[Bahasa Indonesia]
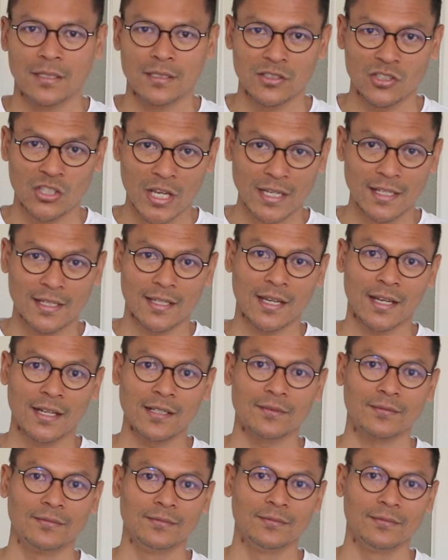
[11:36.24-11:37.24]
cek
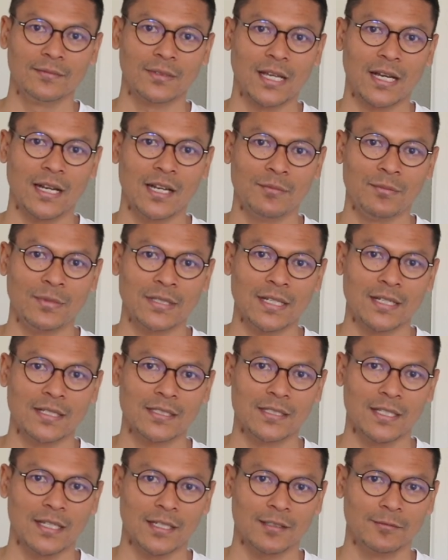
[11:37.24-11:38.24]
ya kalian bisa
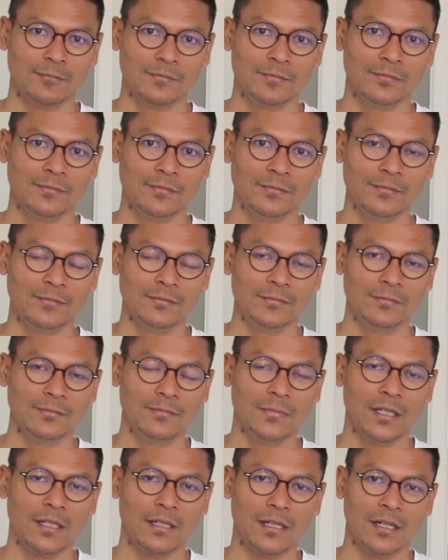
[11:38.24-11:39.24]
cek
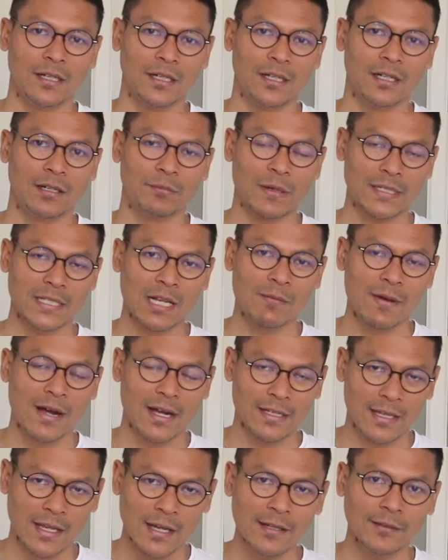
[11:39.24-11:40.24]
uh,
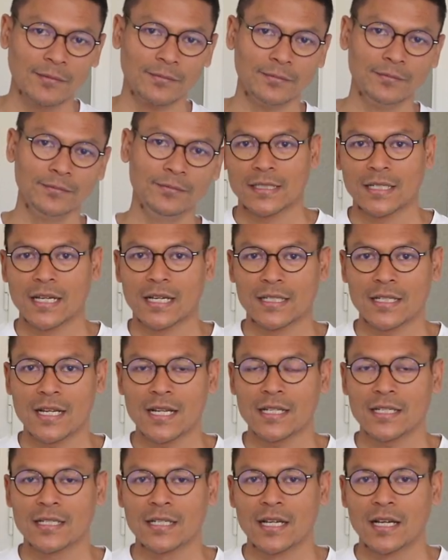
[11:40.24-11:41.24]
persamaannya
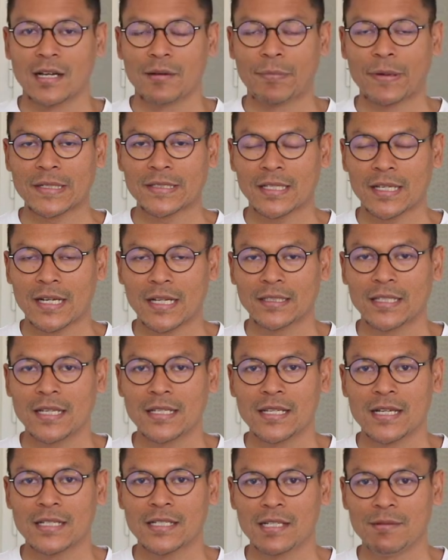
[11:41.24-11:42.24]
karena
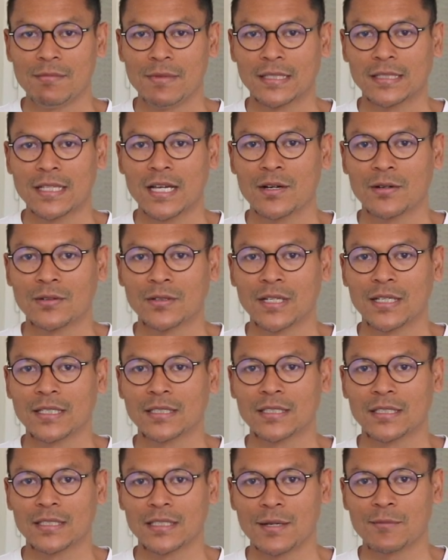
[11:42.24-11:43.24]
persyaratan yang diminta oleh
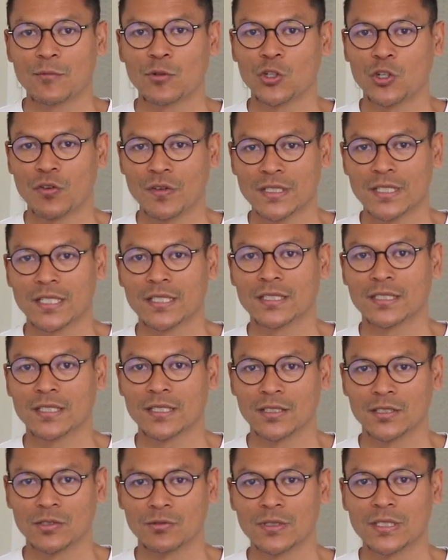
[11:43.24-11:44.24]
setiap universitas
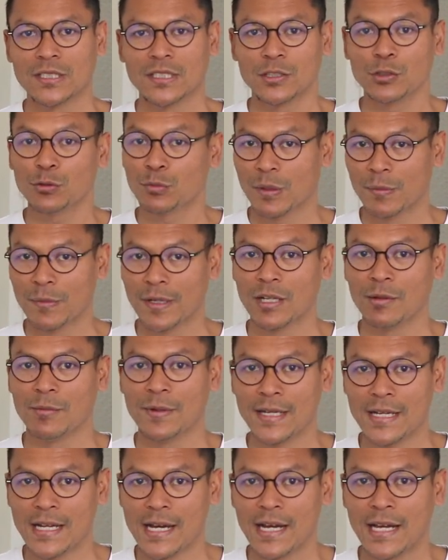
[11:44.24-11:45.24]
di Swiss itu
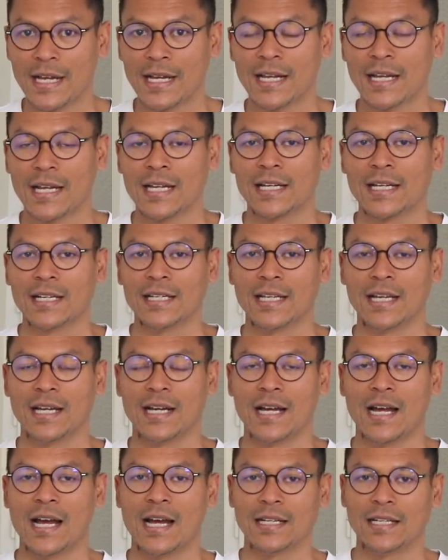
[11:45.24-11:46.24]
berbeda-beda
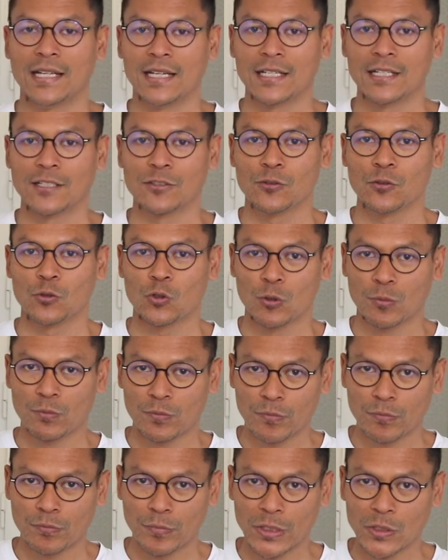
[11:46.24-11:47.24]
ya ada yang cukup
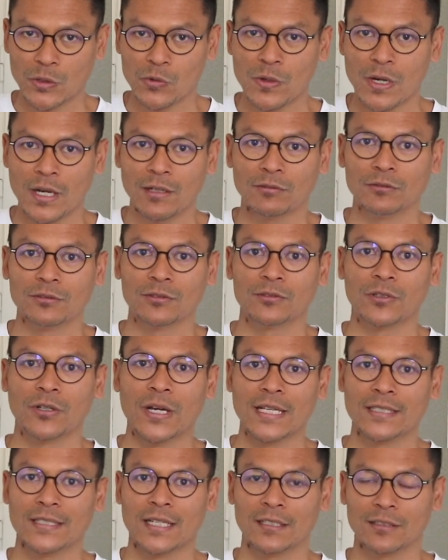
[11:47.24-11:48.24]
B2 untuk
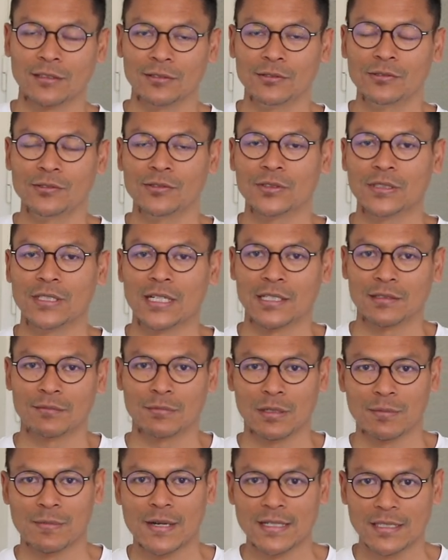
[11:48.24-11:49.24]
S1 yang
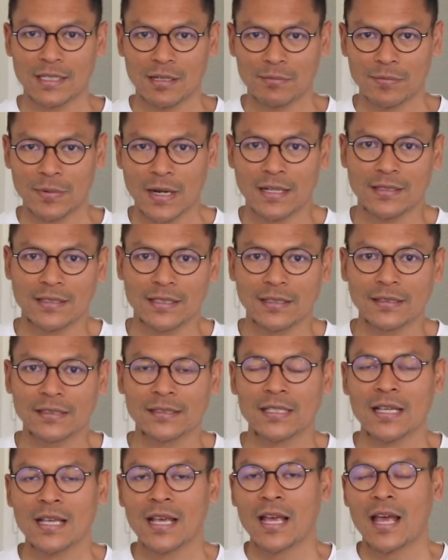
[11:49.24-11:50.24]
berbahasa
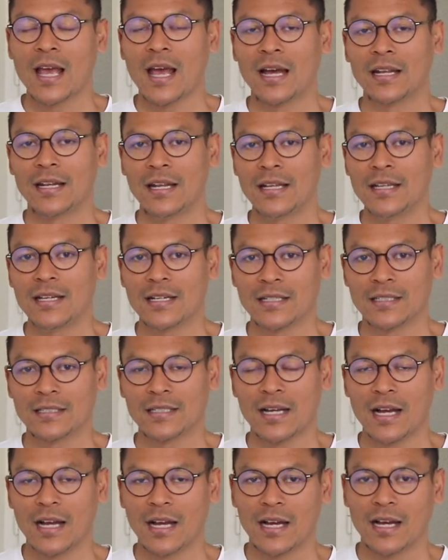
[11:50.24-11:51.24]
Prancis ada yang
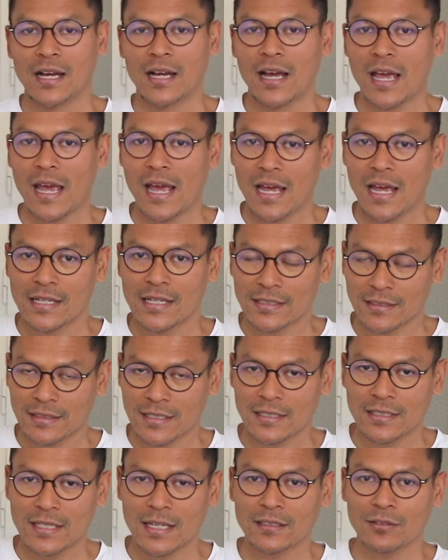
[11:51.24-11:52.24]
uh, ah,
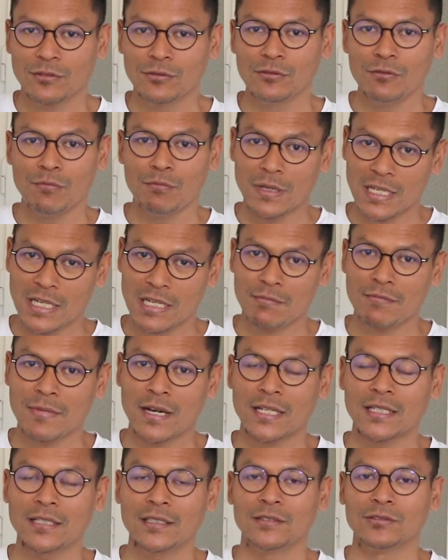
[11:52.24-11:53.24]
C1
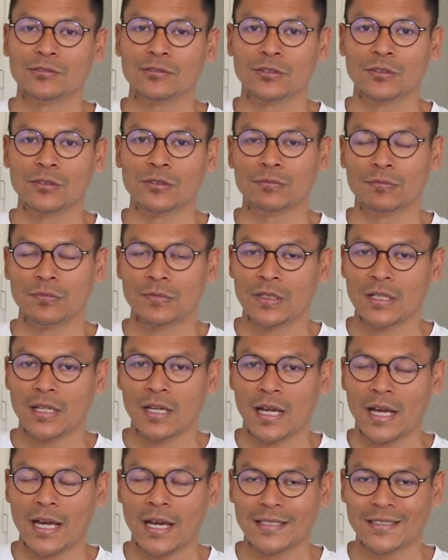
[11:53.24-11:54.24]
minimal untuk
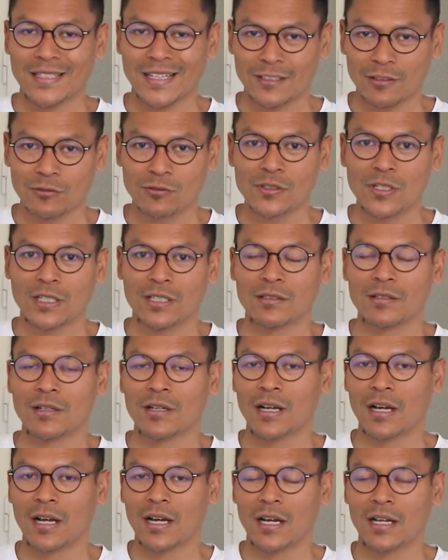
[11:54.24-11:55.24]
S1 yang
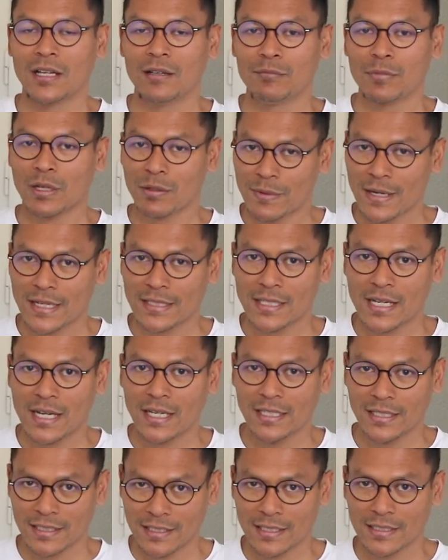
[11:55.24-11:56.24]
uh, berbahasa
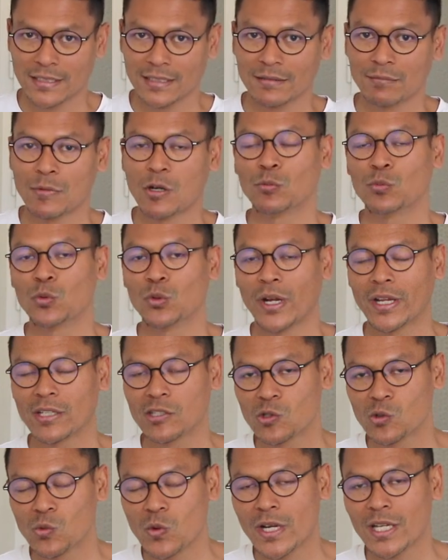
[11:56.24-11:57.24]
Inggris maupun
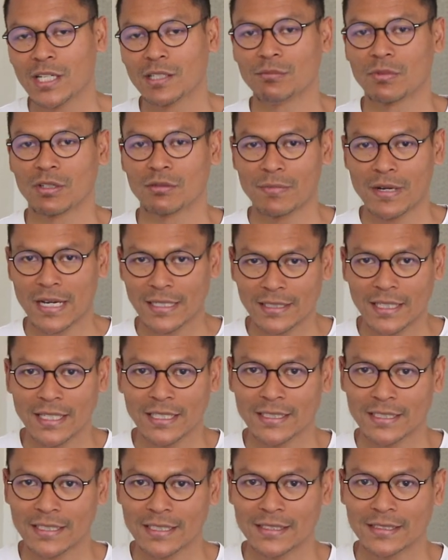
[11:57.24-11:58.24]
S2 yang berbahasa
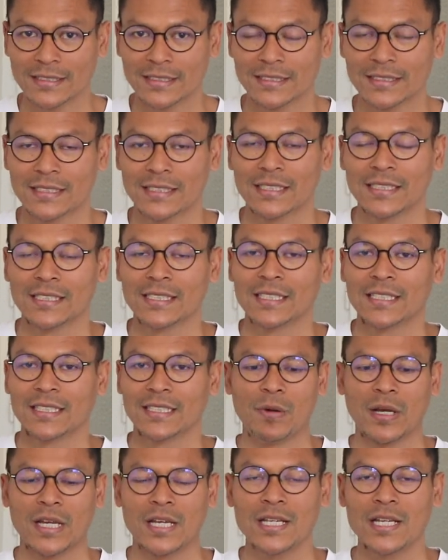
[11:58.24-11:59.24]
Inggris. Iya.
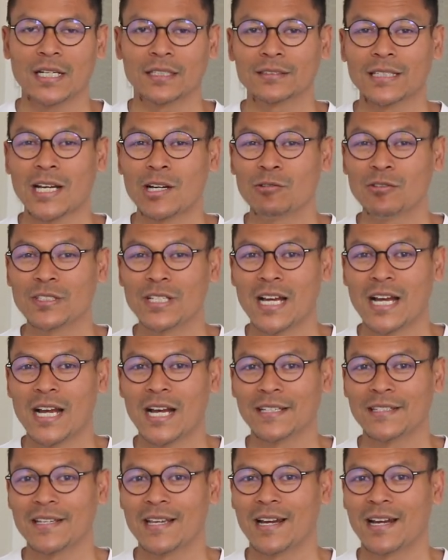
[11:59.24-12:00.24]
Bagi yang tahunya
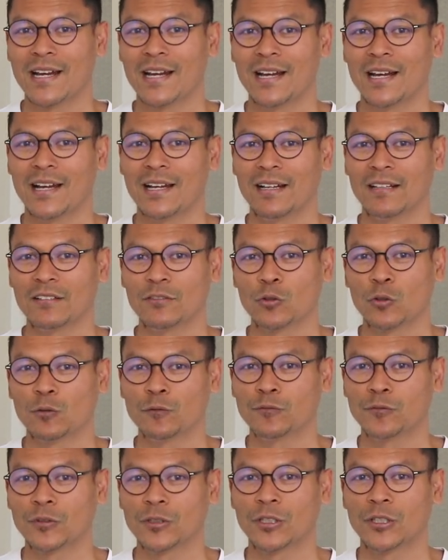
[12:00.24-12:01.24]
hanya
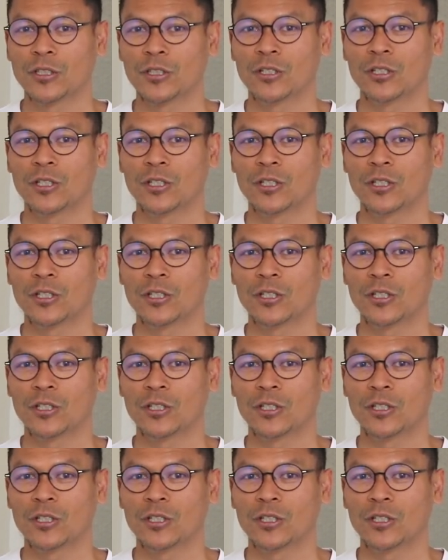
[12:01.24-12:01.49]
TOEFL